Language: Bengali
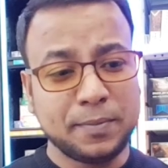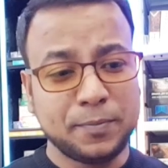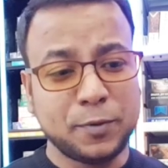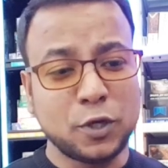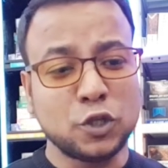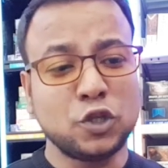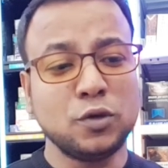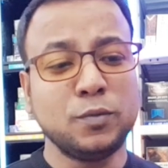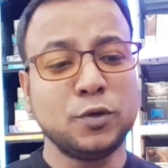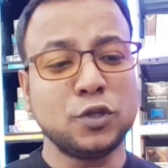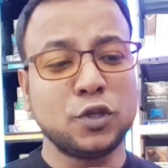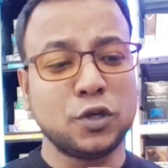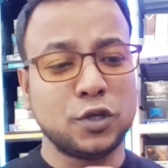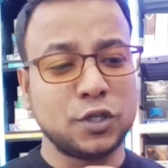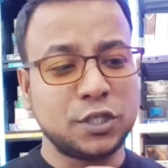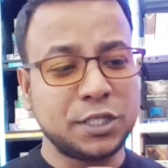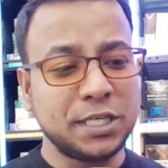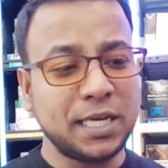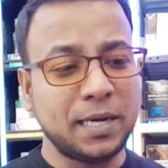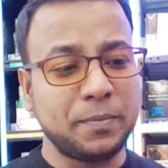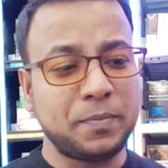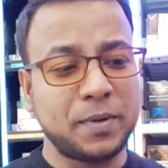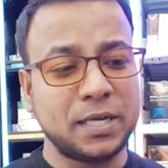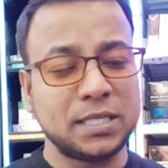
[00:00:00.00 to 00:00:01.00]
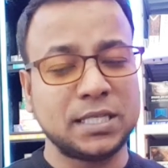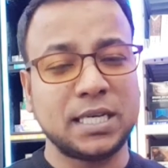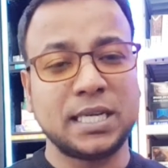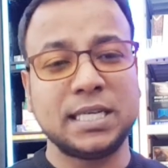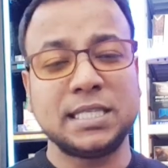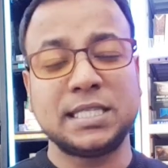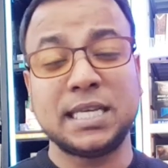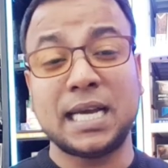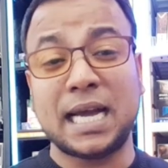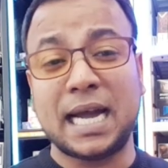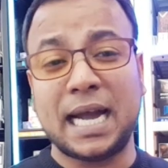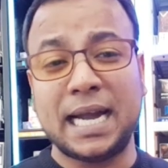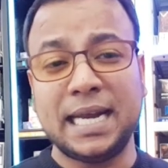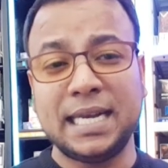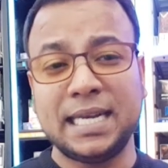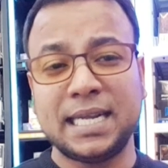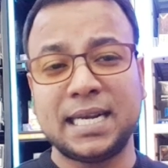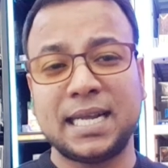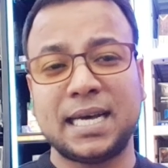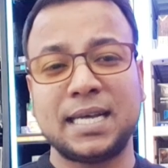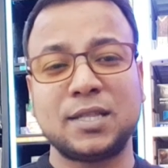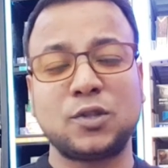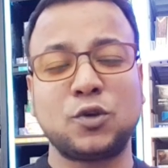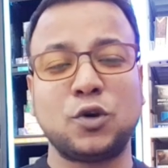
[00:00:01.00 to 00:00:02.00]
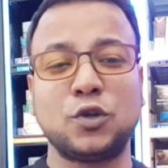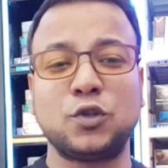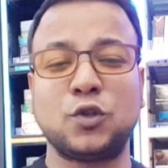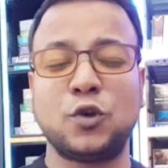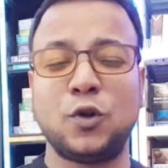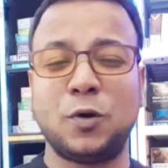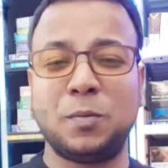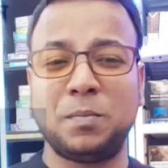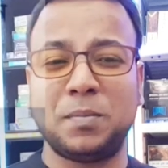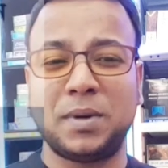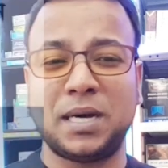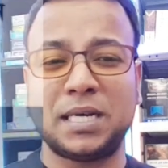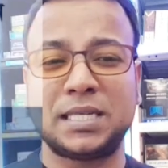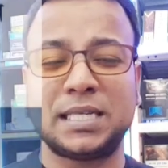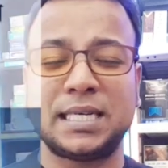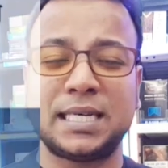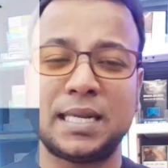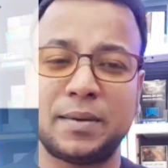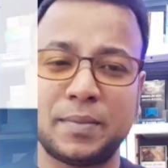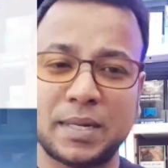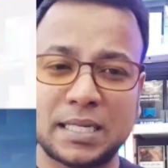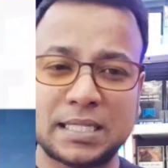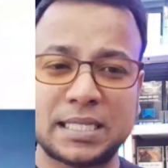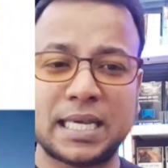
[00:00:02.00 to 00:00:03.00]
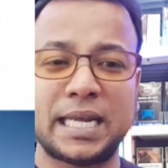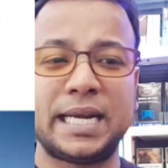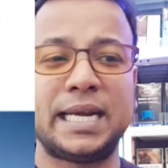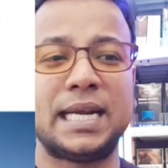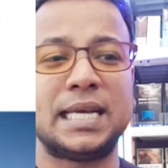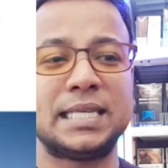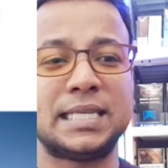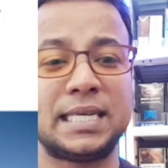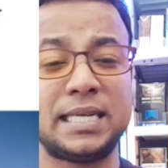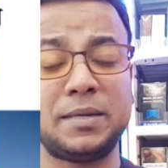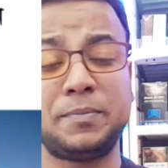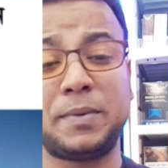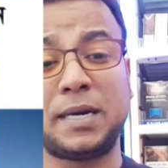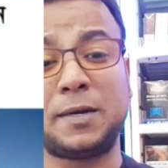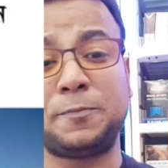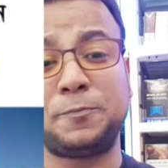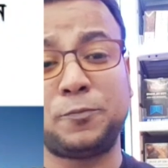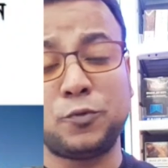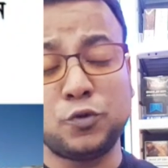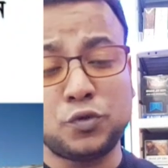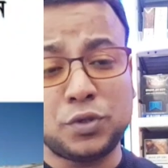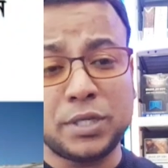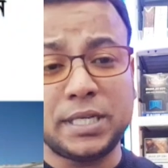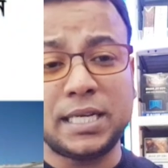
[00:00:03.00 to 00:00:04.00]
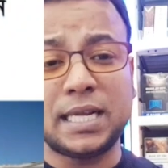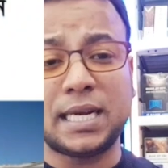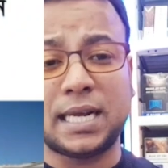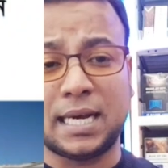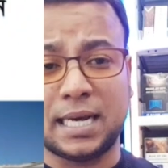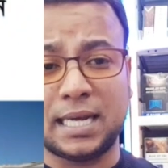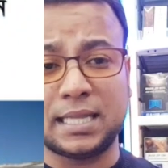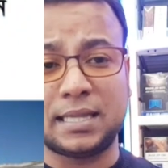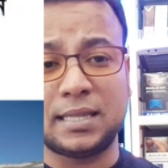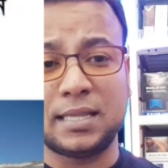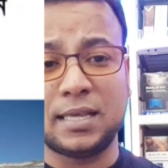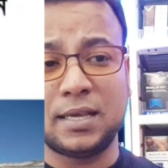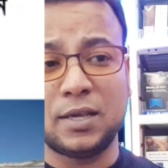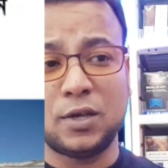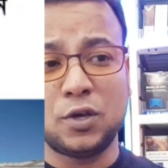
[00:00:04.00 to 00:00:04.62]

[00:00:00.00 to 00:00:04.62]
প্রথমত হচ্ছে আপনারা জানেন যে আইনের হাত কত লম্বা সেটা আমরা জানি না জানি বাট পুতিনের হাত